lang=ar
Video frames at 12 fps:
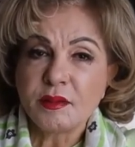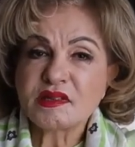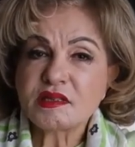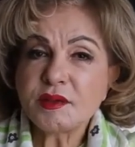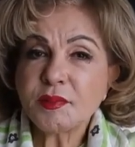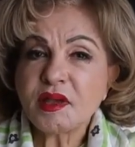
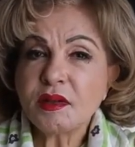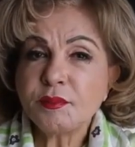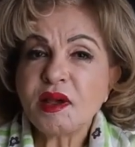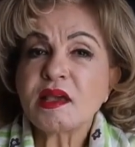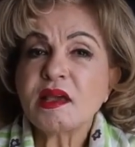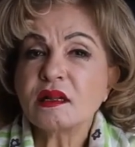بس يمكن
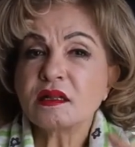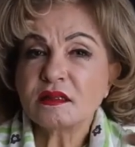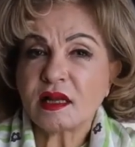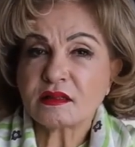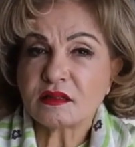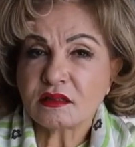ما كانت
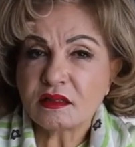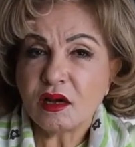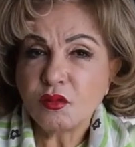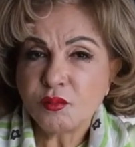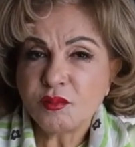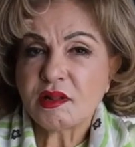تحت
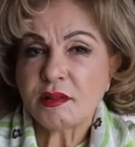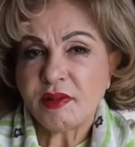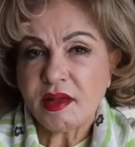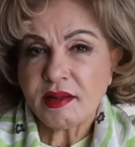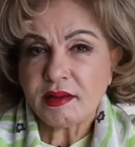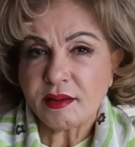الضوء مثل
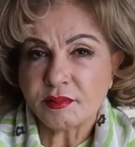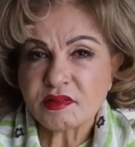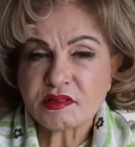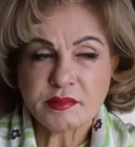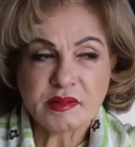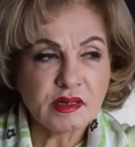ما هلأ
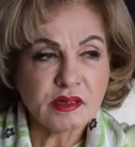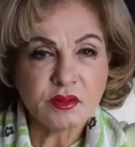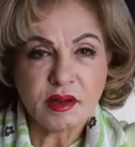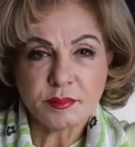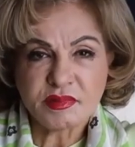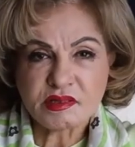بالنسبة
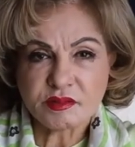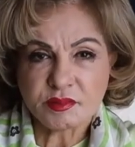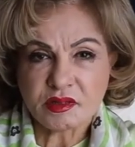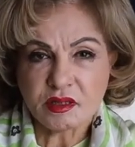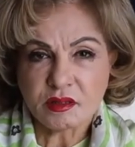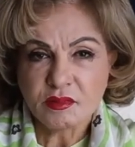للواء عباس
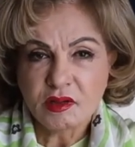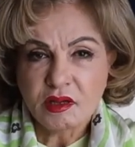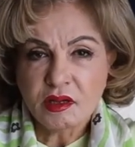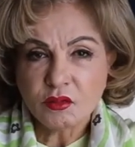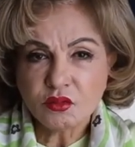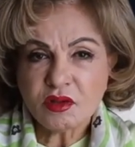إبراهيم
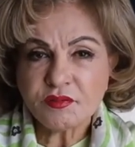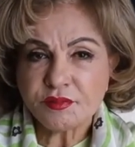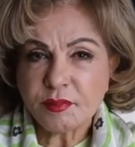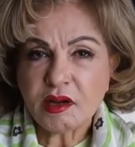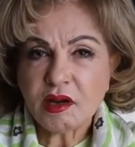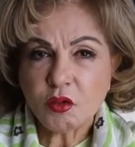إن كيف
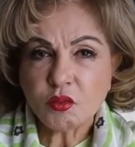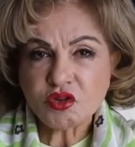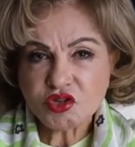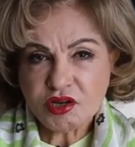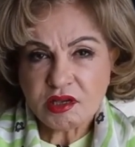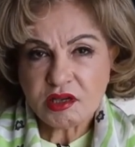ما راح
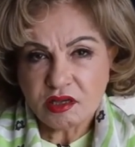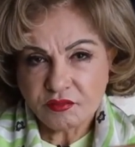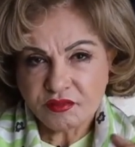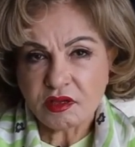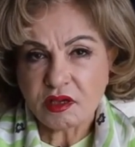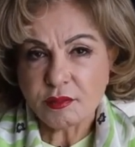وإجا كان
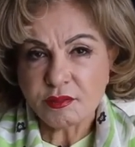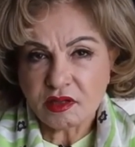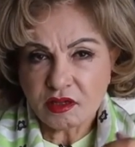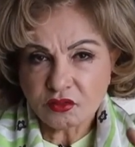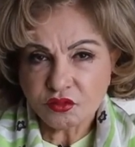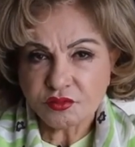في
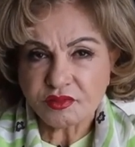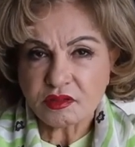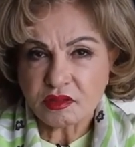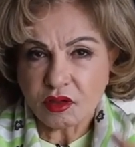كاميرات وفي